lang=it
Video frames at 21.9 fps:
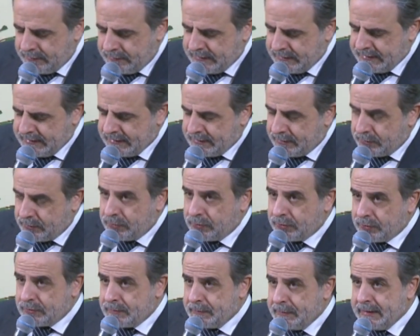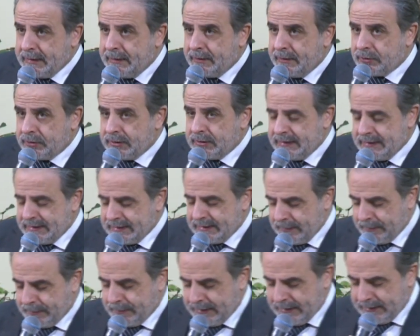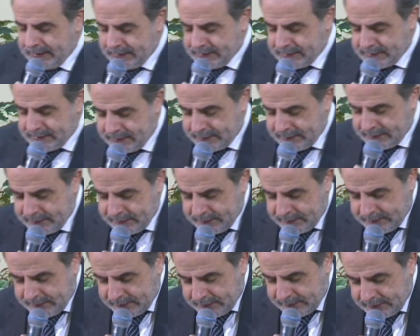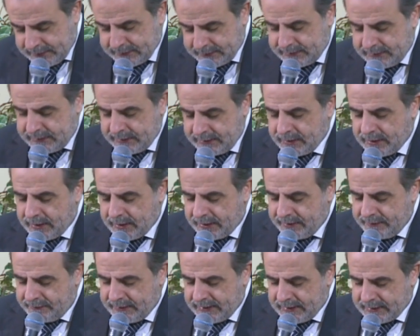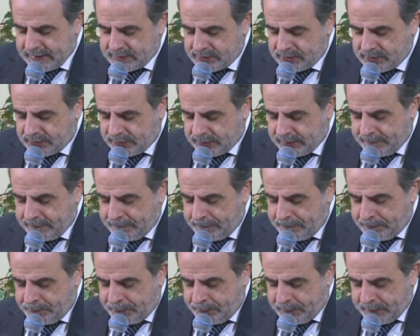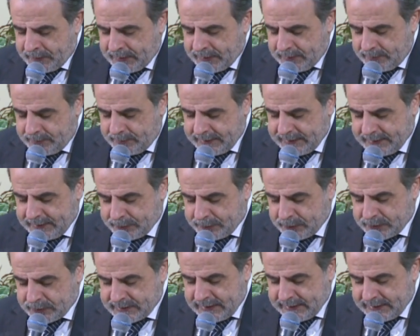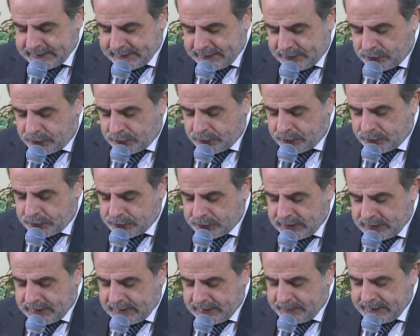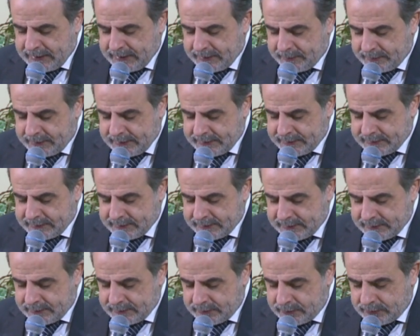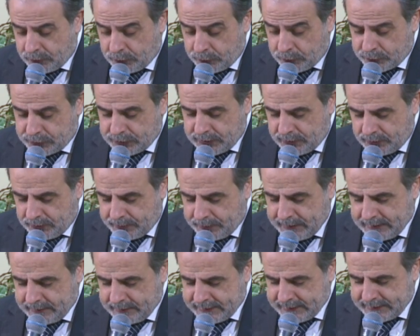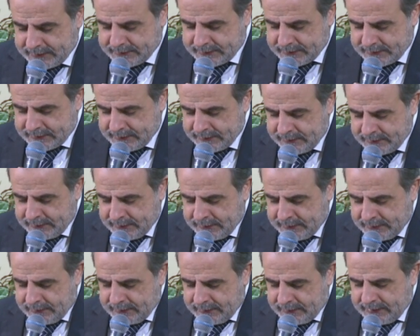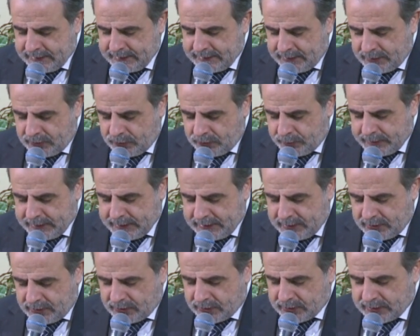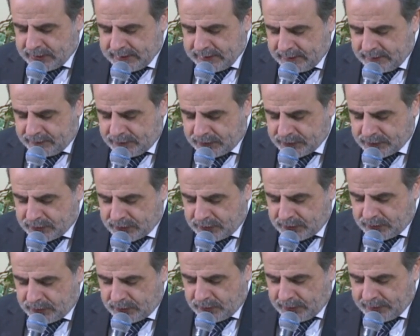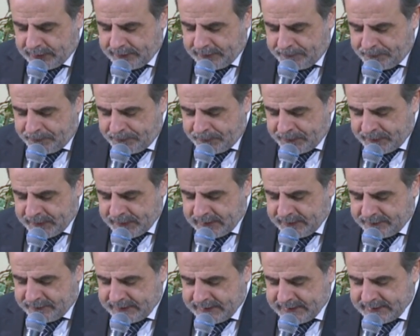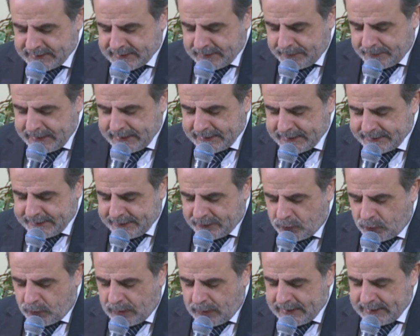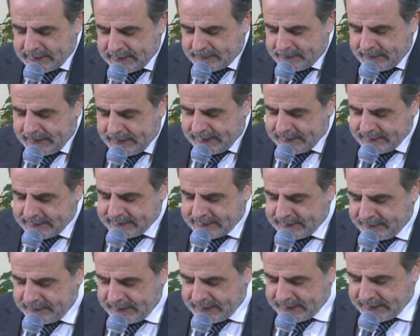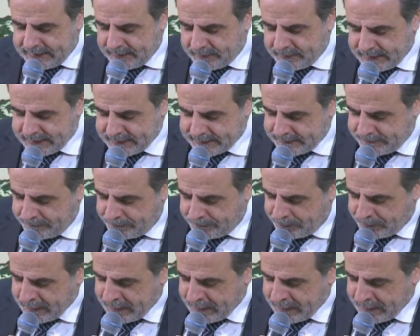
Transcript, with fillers: vi dia uno spirito di sapienza e di rivelazione perché possiate conoscere pienamente, conoscerlo pienamente. Egli illumini gli occhi del vostro cuore, affinché sappiate a quale speranza vi ha chiamati,